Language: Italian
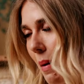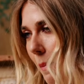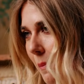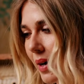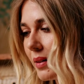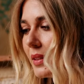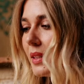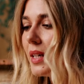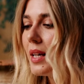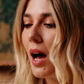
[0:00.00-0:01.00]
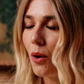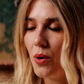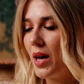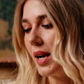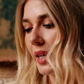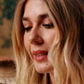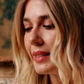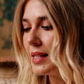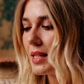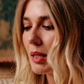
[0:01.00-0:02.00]
mamma a cui era
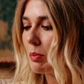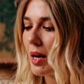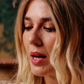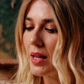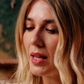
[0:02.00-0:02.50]
legatissima